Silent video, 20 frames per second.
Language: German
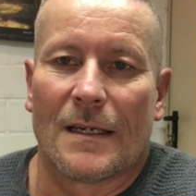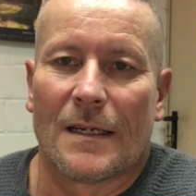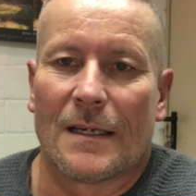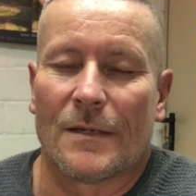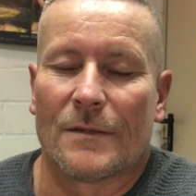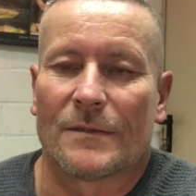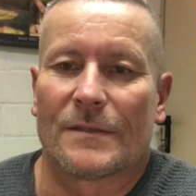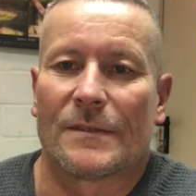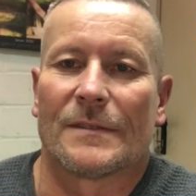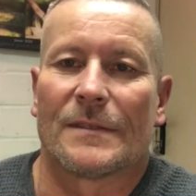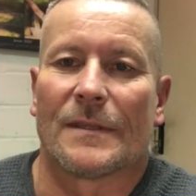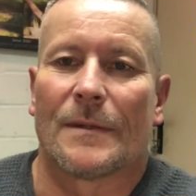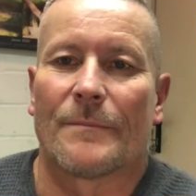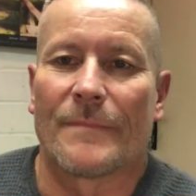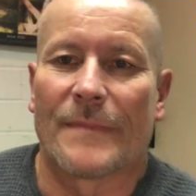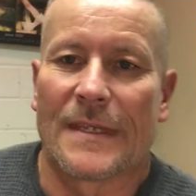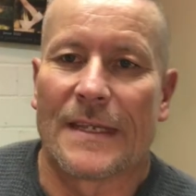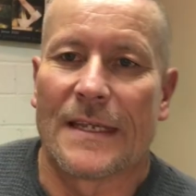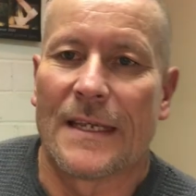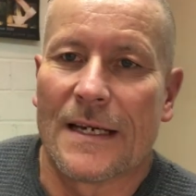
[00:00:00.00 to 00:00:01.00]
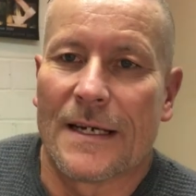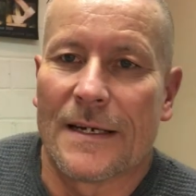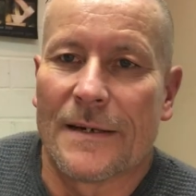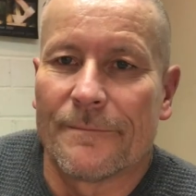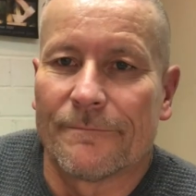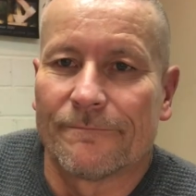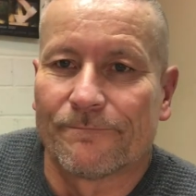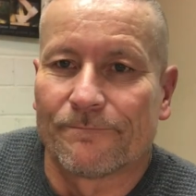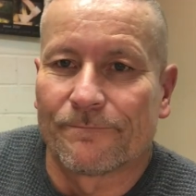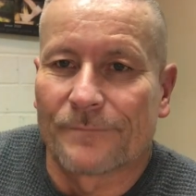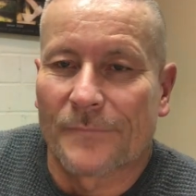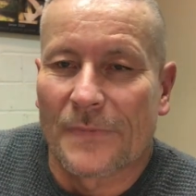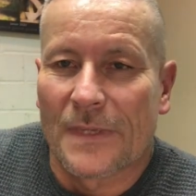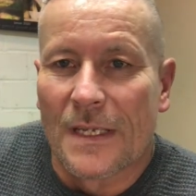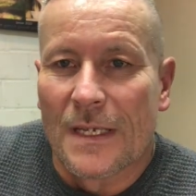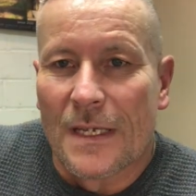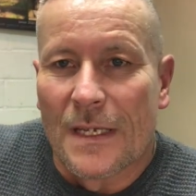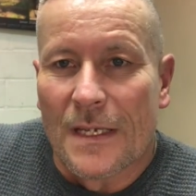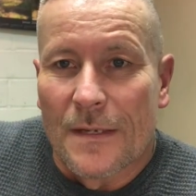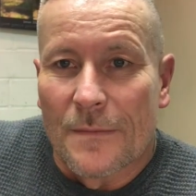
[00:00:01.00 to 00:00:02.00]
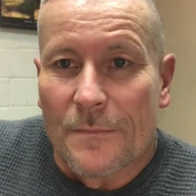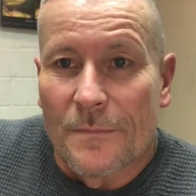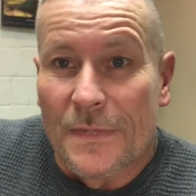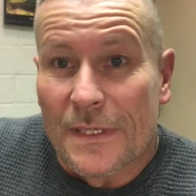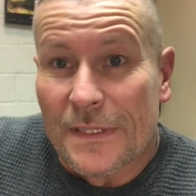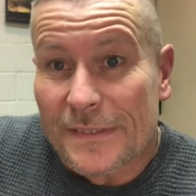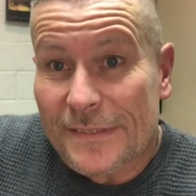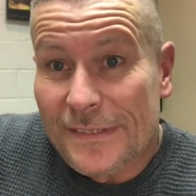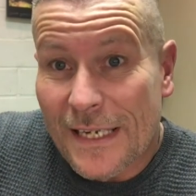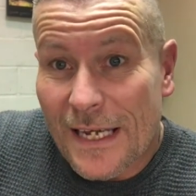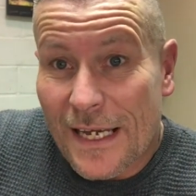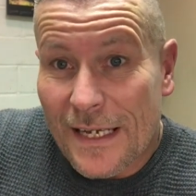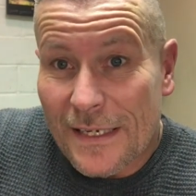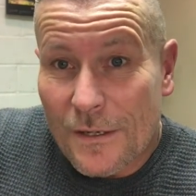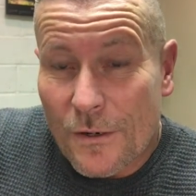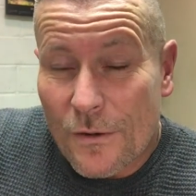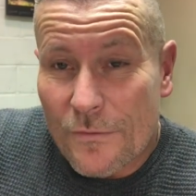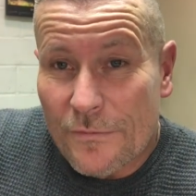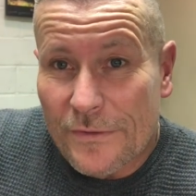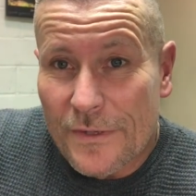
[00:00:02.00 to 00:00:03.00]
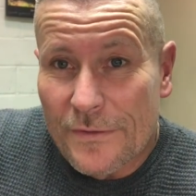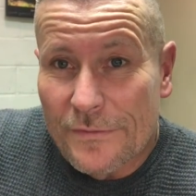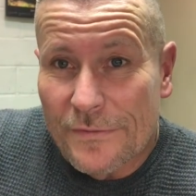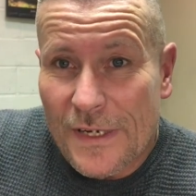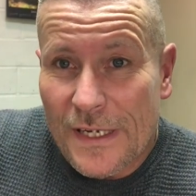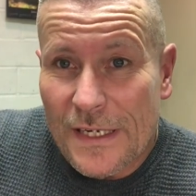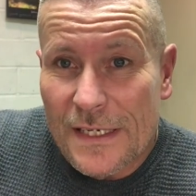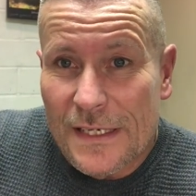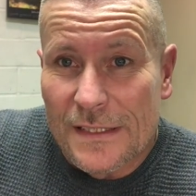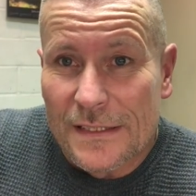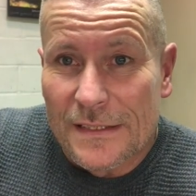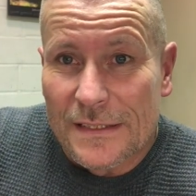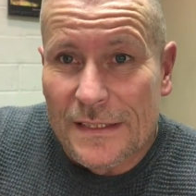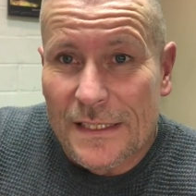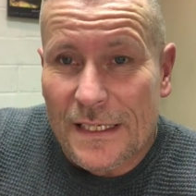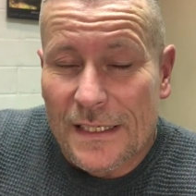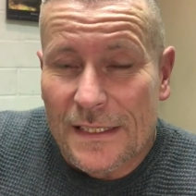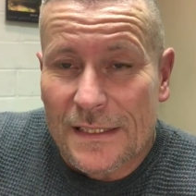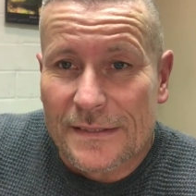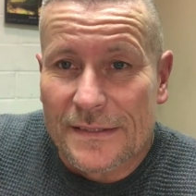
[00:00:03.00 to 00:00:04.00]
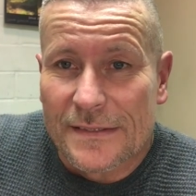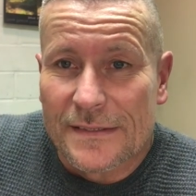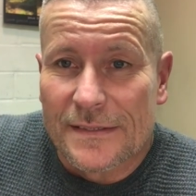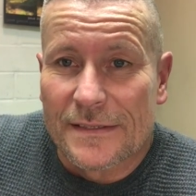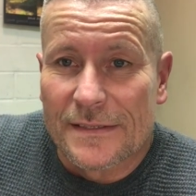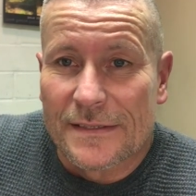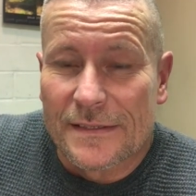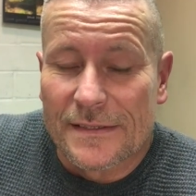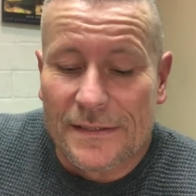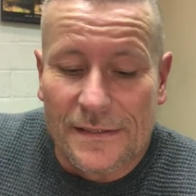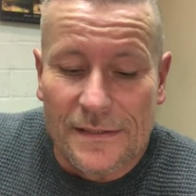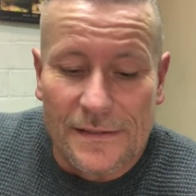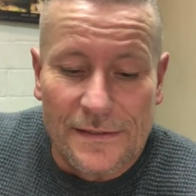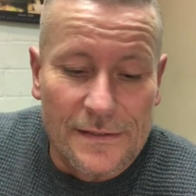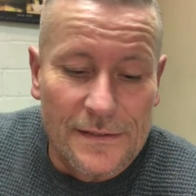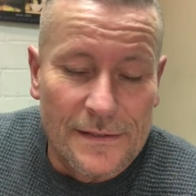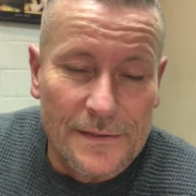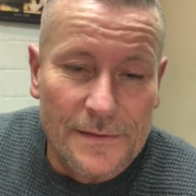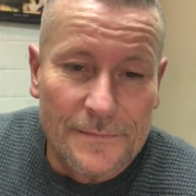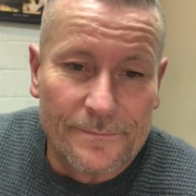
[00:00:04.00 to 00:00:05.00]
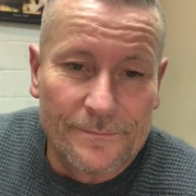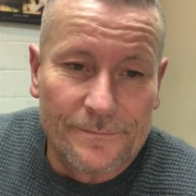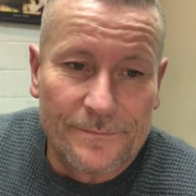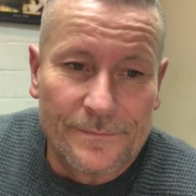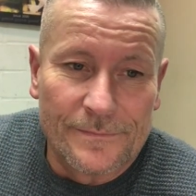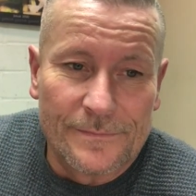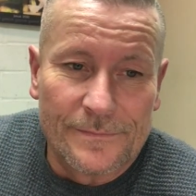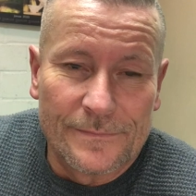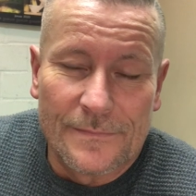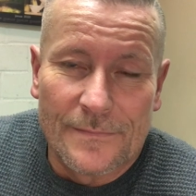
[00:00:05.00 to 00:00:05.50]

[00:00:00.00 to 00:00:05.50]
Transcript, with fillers: Hallo zusammen. Ja, mir ist gerade aufgefallen, dass ähm,